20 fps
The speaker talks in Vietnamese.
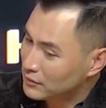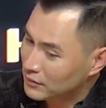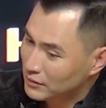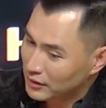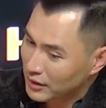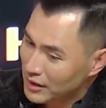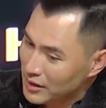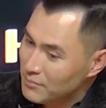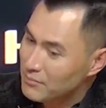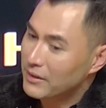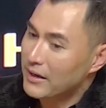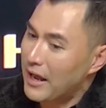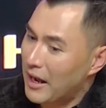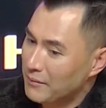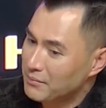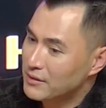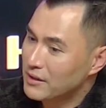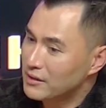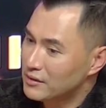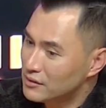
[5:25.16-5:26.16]
khi mà
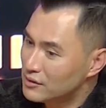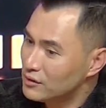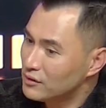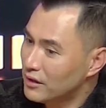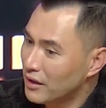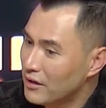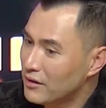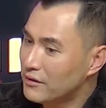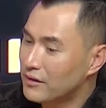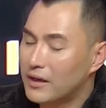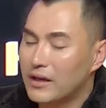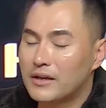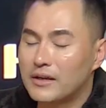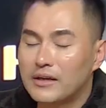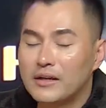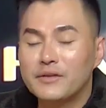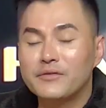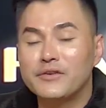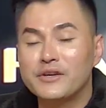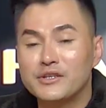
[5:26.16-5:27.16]
đáp chân xuống cái cái
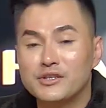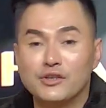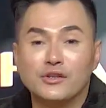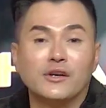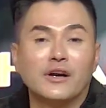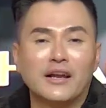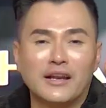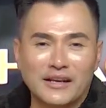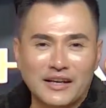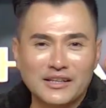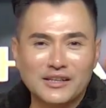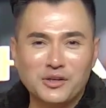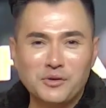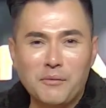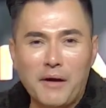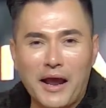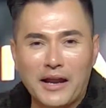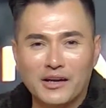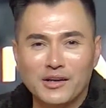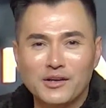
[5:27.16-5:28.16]
cái phi trường hay là cái tiểu
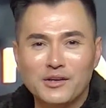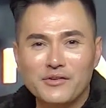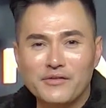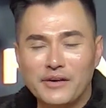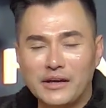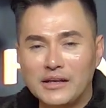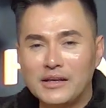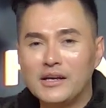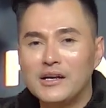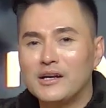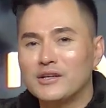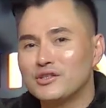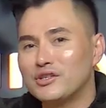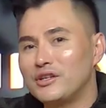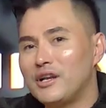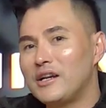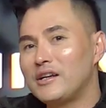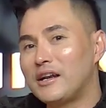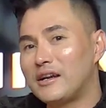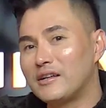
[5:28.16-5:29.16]
bang đó đúng quý vị rồi. cho
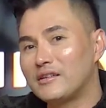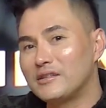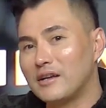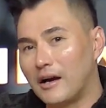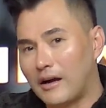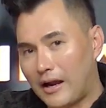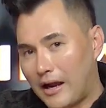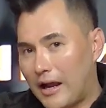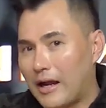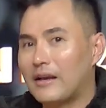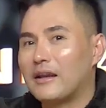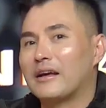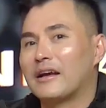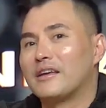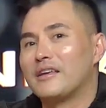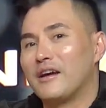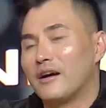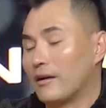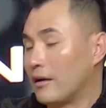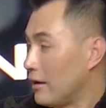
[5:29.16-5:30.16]
đến giờ hát là
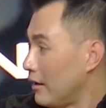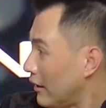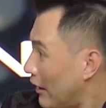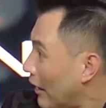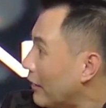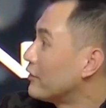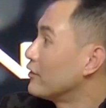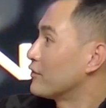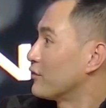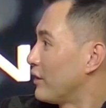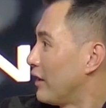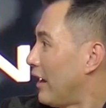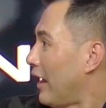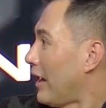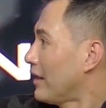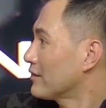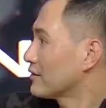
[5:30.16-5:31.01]
cái giờ đó là anh được relax